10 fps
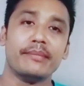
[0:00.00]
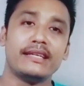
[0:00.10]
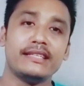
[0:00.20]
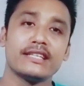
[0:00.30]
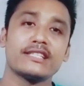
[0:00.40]

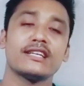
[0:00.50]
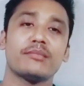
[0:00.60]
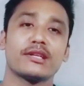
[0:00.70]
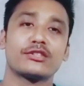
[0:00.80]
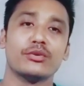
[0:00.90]

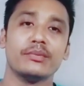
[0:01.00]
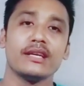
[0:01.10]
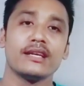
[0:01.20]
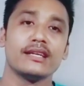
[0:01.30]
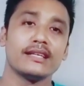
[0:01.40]
মেডিটেশনের মাধ্যমে
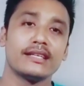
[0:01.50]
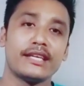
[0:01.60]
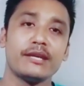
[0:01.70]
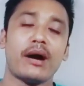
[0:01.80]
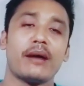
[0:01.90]

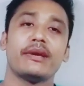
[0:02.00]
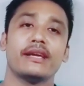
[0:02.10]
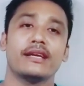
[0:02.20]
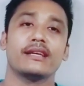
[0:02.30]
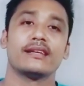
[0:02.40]

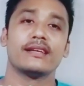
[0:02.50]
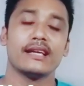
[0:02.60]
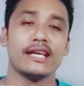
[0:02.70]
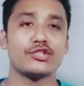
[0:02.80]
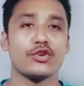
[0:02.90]
কিভাবে
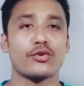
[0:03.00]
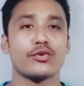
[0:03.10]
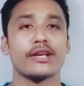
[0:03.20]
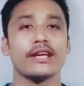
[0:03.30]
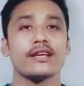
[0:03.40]
এই
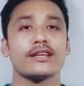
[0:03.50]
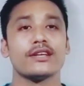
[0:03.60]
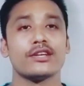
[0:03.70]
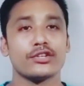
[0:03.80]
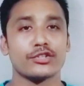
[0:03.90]
চক্রকে
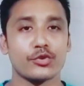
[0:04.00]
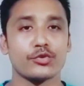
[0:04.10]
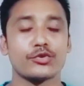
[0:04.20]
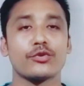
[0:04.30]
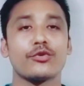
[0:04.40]

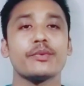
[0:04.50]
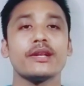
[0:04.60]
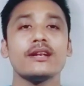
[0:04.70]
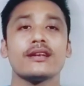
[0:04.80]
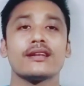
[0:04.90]
সুস্থ
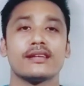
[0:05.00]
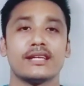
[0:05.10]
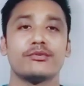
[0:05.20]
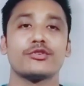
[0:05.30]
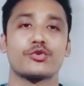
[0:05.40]
করবেন
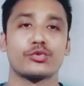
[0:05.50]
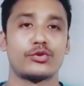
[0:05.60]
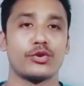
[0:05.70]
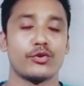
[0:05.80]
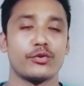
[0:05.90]
এবং
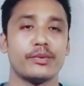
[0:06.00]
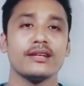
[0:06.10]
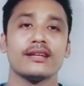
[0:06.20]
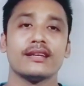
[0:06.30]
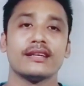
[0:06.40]
শুদ্ধ করবেন
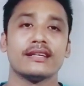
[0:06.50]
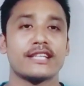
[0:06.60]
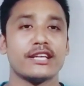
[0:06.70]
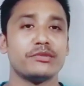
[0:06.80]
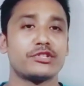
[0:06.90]

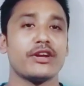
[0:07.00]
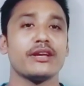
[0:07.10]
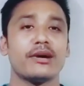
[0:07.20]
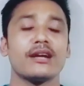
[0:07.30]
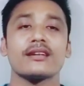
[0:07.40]
সেই
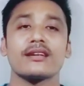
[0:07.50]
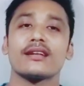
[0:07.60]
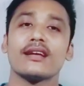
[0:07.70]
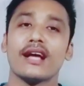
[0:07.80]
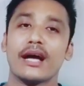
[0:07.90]
বিষয়ে এবার
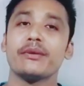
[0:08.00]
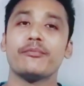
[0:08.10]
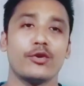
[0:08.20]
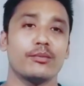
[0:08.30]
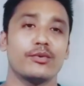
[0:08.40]
আমি
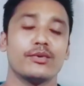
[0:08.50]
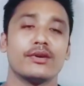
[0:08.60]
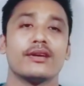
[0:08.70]
বলবো